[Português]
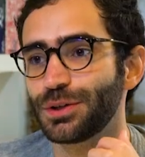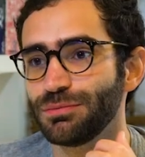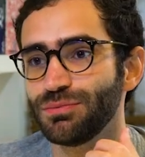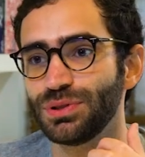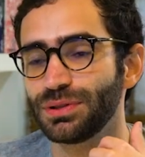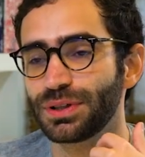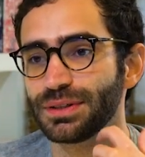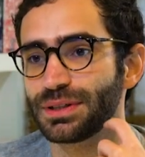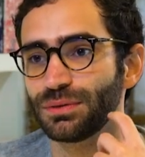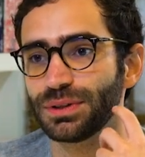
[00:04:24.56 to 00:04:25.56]
de, de
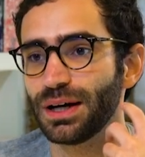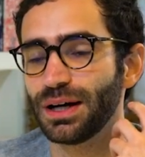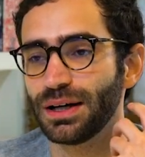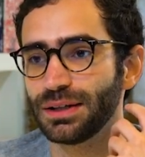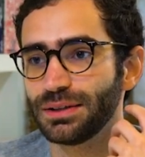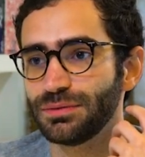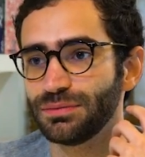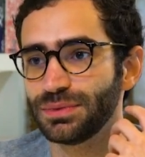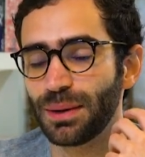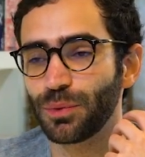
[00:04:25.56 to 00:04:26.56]
questão da,
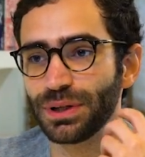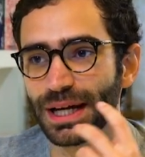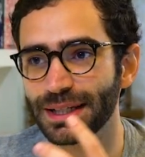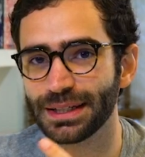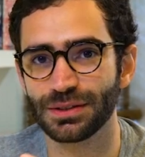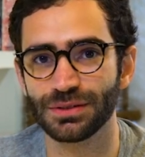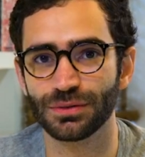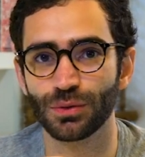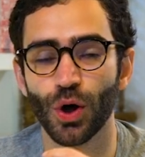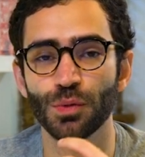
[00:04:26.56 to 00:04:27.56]
da mulher, né,
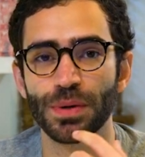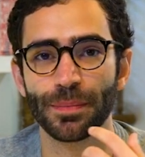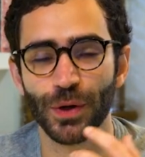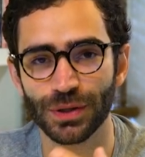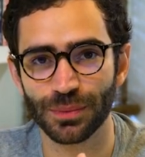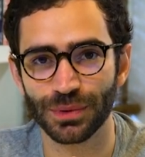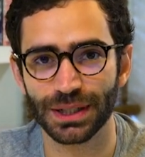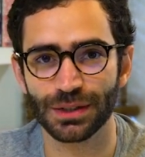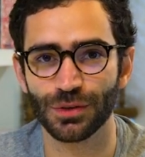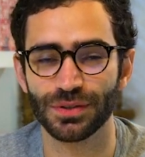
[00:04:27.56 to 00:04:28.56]
de qual o papel da
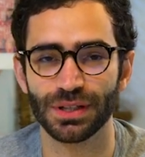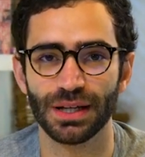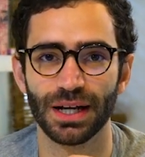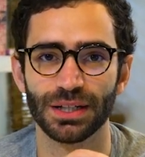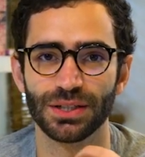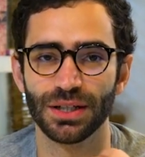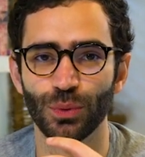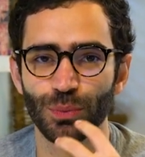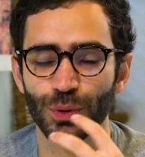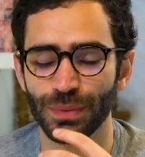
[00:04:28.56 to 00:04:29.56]
mulher na sociedade,
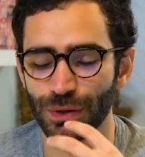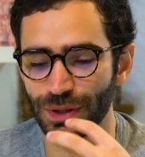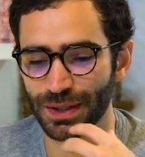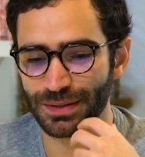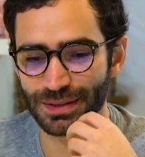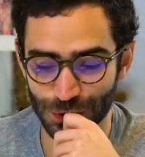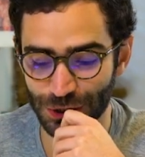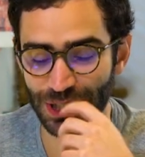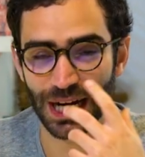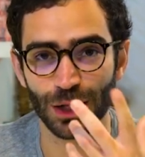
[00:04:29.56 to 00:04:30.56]
por meio das, dos
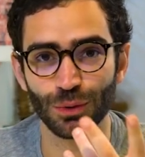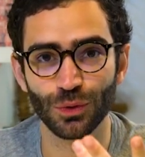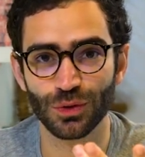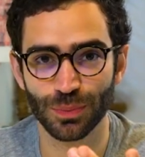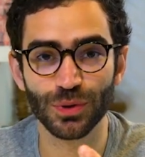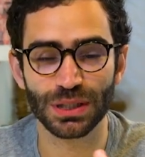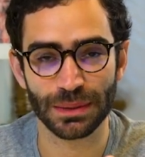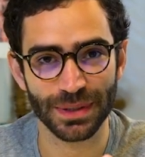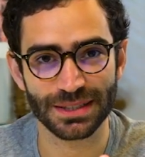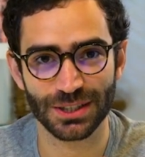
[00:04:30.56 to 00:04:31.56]
diálogos e por ser
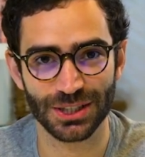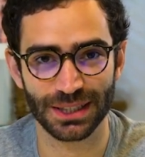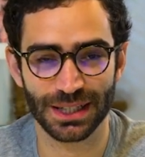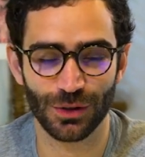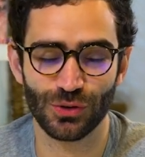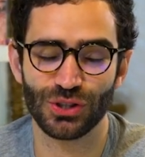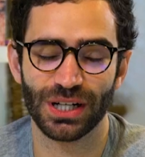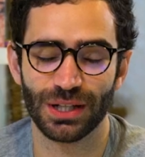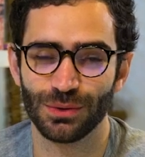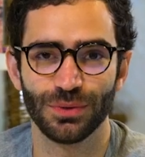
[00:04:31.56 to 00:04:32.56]
uma peça teatral, os
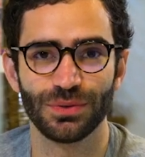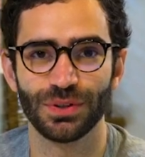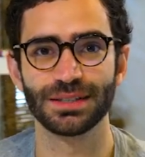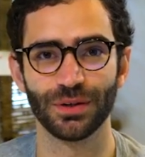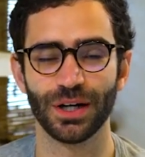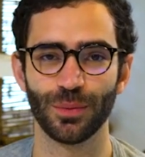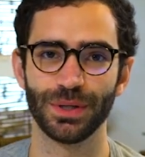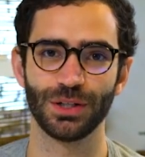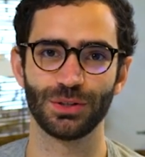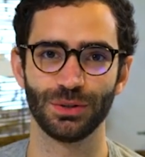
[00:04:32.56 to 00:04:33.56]
diálogos são
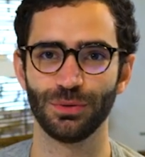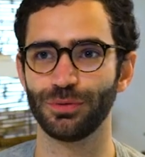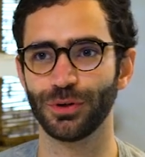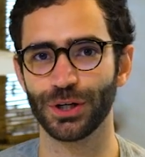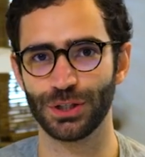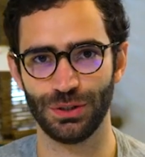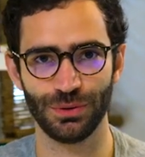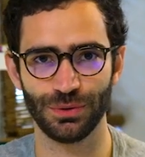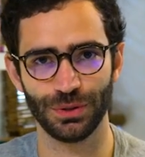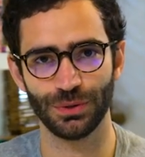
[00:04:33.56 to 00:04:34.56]
realmente o forte e
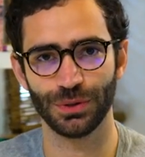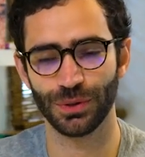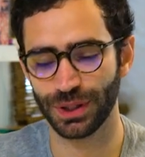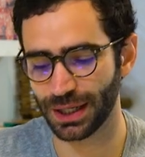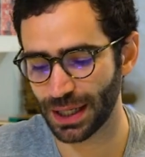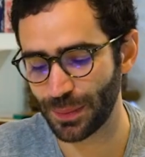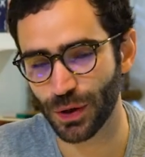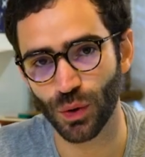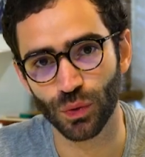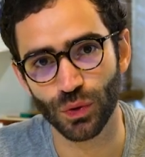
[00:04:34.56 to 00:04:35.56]
o, e o que acaba
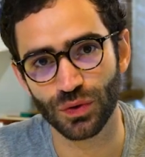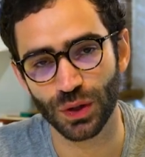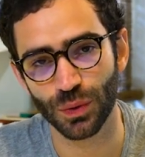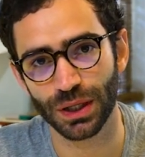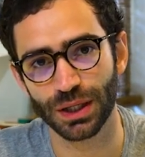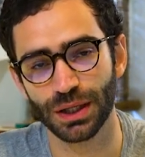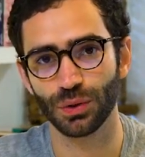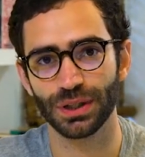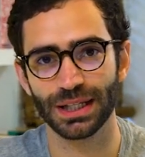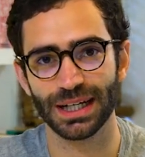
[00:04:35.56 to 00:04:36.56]
conduzindo aqui
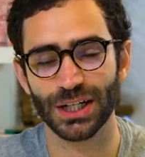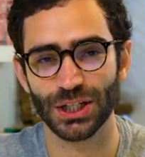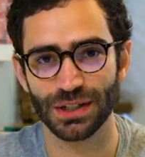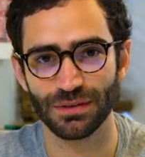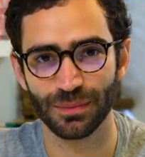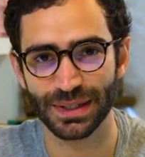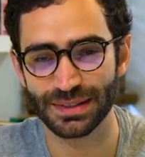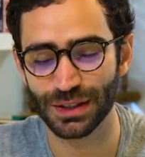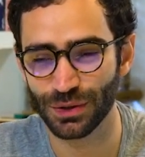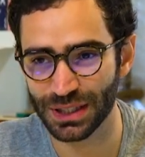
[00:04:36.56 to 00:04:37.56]
toda a narrativa.
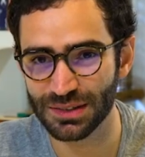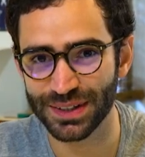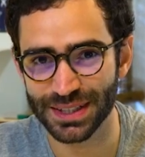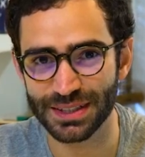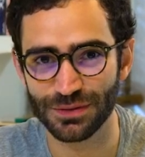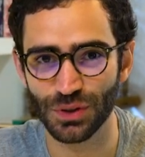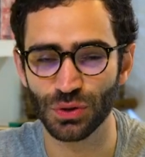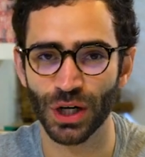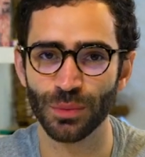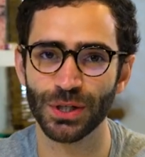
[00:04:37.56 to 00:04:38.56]
Mas eu quis fazer esse
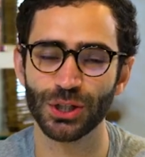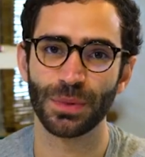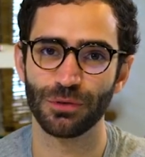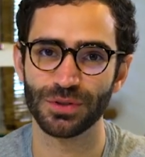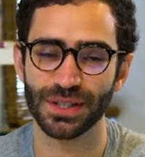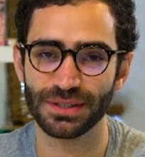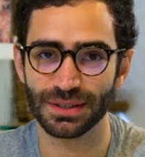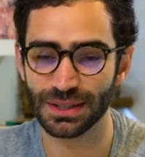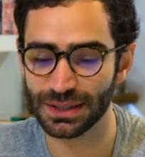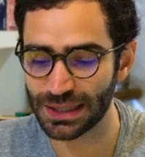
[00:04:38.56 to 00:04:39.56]
vídeo realmente para vocês
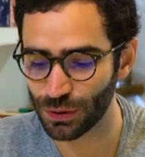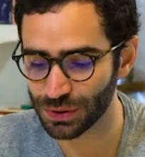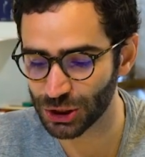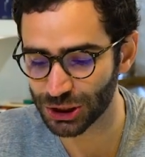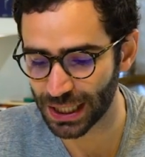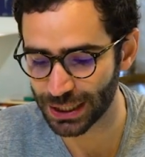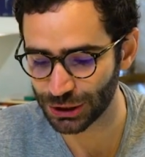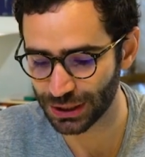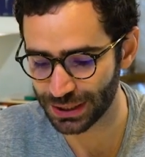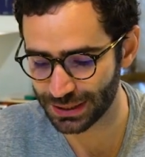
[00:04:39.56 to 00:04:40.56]
não deixarem
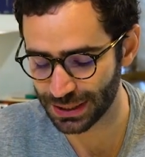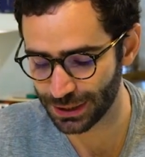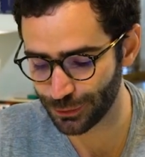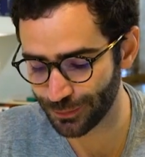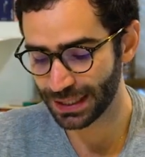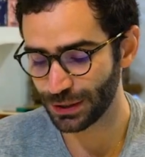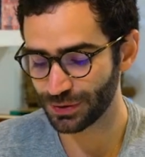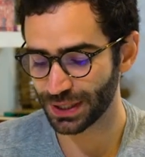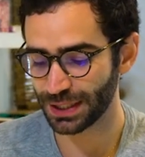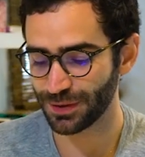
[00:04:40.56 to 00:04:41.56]
de ler esse livro e eu
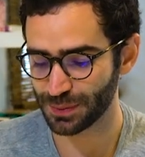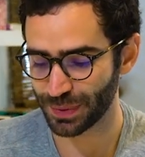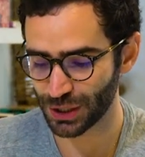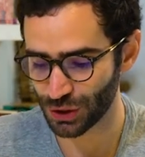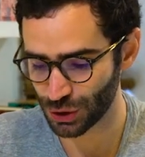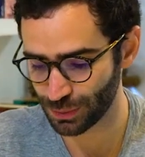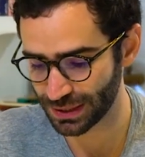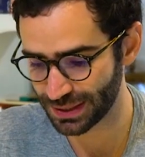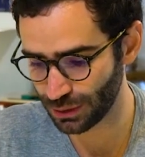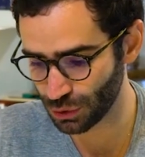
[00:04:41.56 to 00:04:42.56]
sei que ele faz parte de
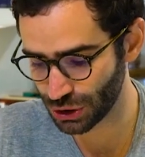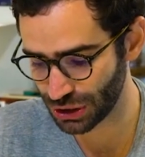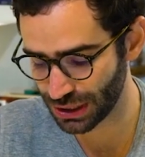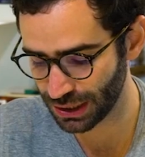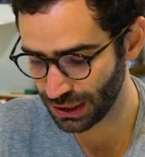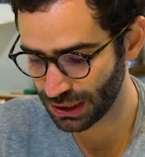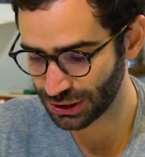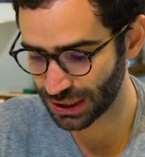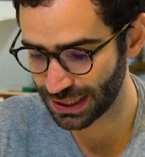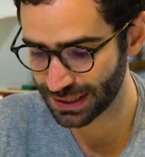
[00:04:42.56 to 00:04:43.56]
uma trilogia,
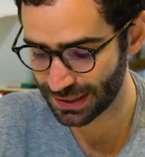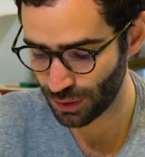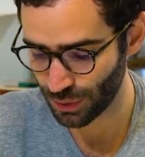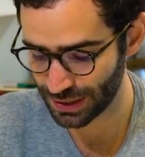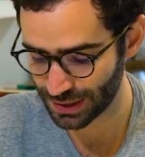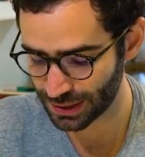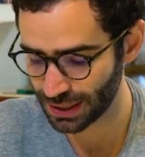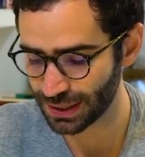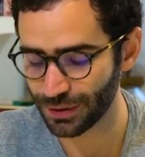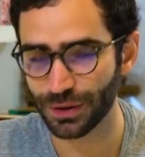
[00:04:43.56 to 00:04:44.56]
já tem a sequência
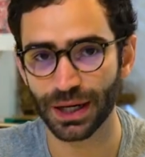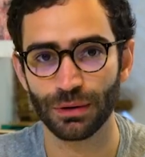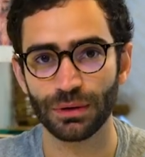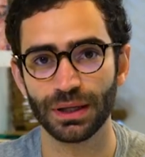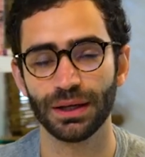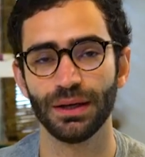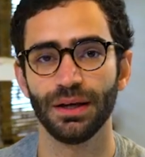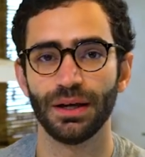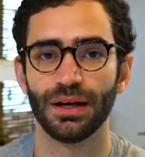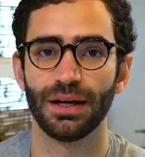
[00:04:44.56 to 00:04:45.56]
dele que eu quero ler
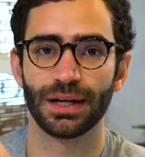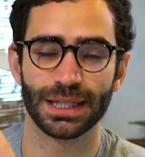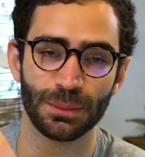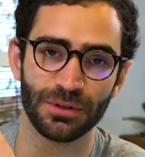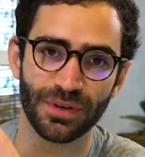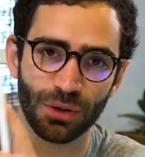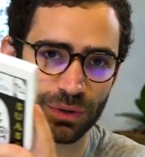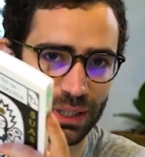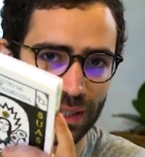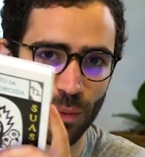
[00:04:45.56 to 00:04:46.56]
ah, que também falam
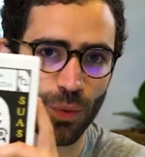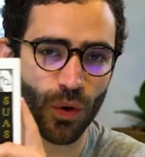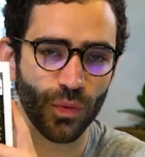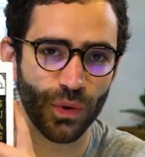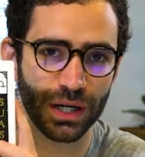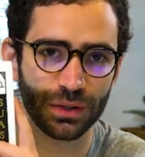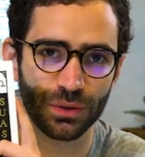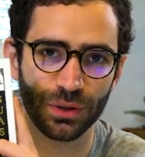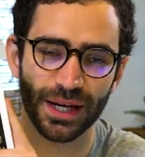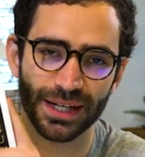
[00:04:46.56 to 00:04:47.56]
que é tão bom
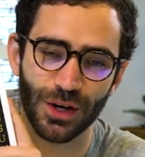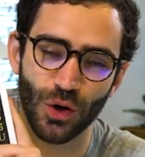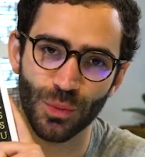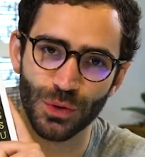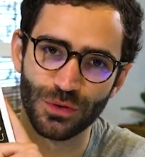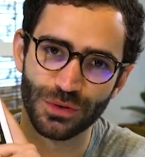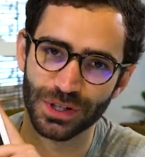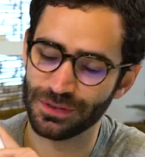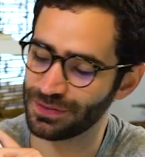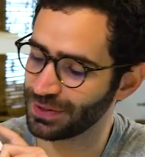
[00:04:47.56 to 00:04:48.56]
quanto, é que como não
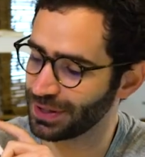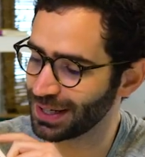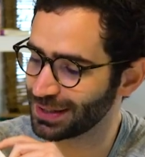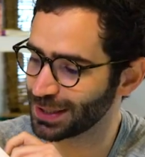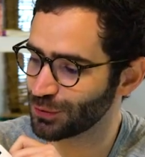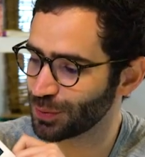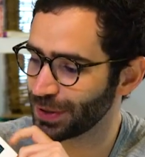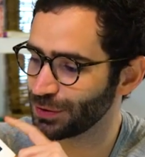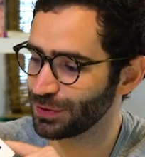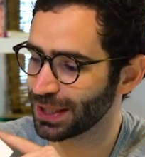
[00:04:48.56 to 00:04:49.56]
foi é,
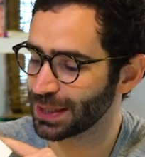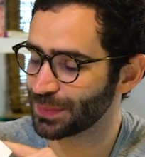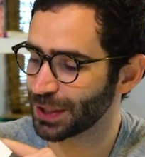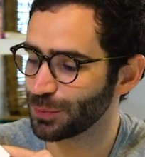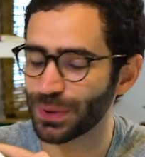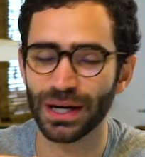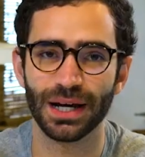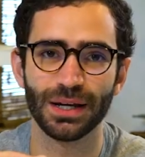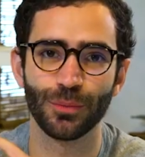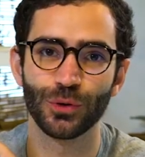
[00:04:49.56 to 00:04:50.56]
transformado em adaptado
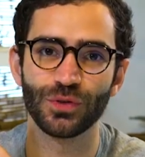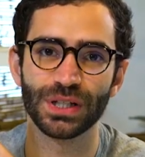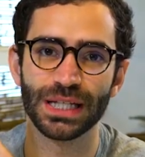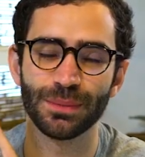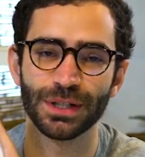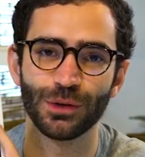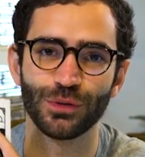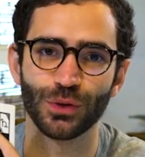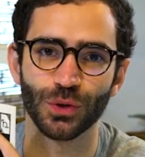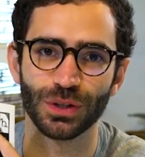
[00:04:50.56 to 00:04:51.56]
para o cinema, não
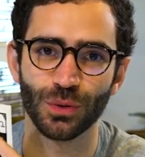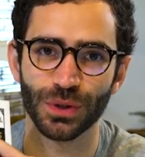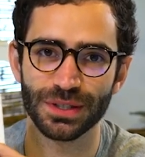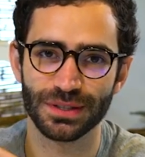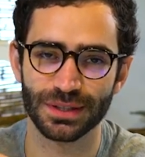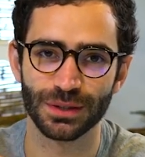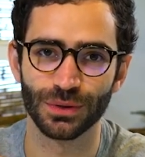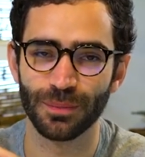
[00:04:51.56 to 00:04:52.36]
ficou tão conhecido.